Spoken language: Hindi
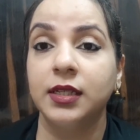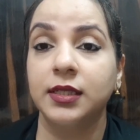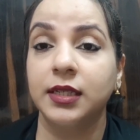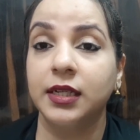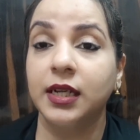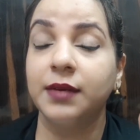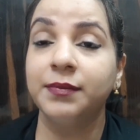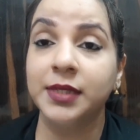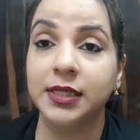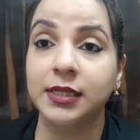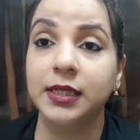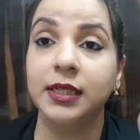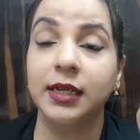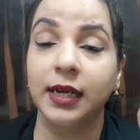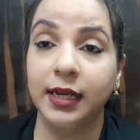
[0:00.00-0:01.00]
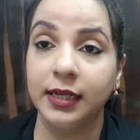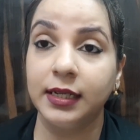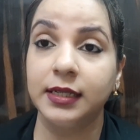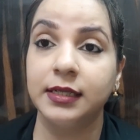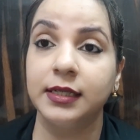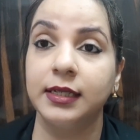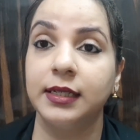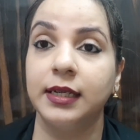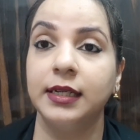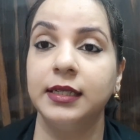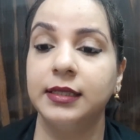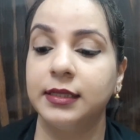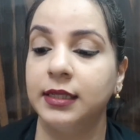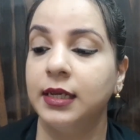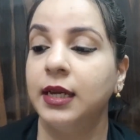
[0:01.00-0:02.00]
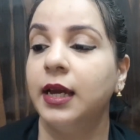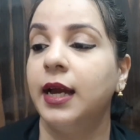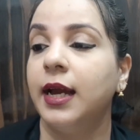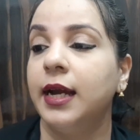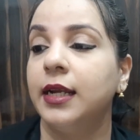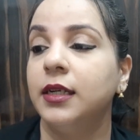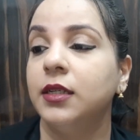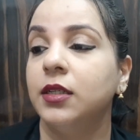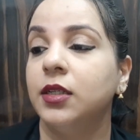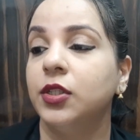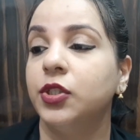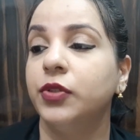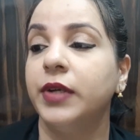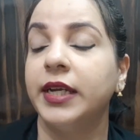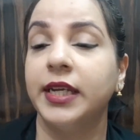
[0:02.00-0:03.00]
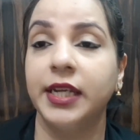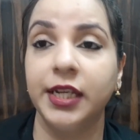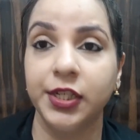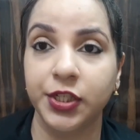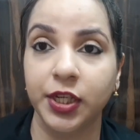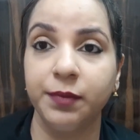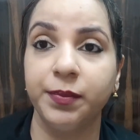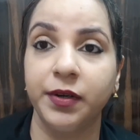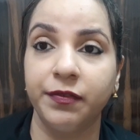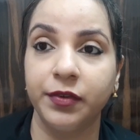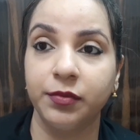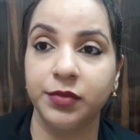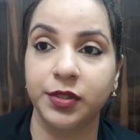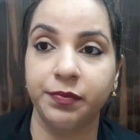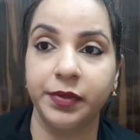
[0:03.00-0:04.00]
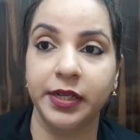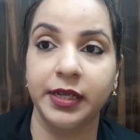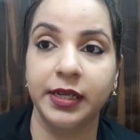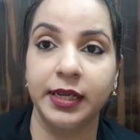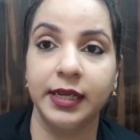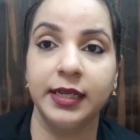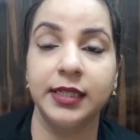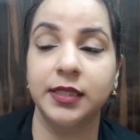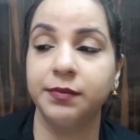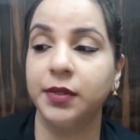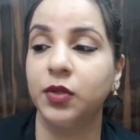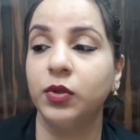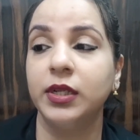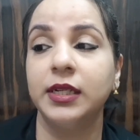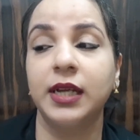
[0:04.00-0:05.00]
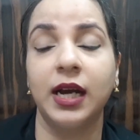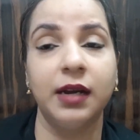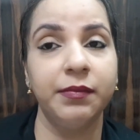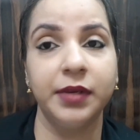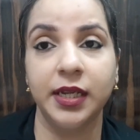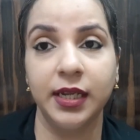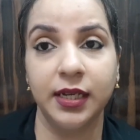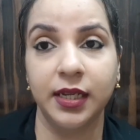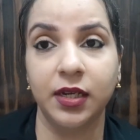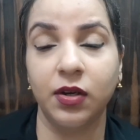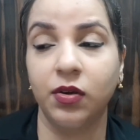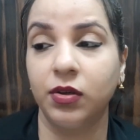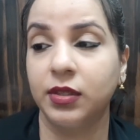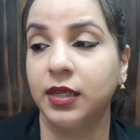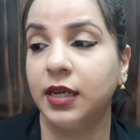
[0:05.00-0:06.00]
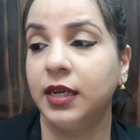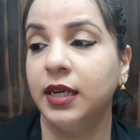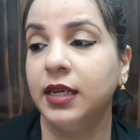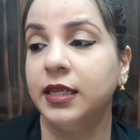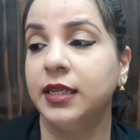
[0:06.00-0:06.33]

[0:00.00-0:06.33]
इसका नाम मिस्टिक आइलैंड है गाइस एंड जो एंगेज की परफ्यूम स्प्रे है इसमें कोई नाम नहीं लिखा होता है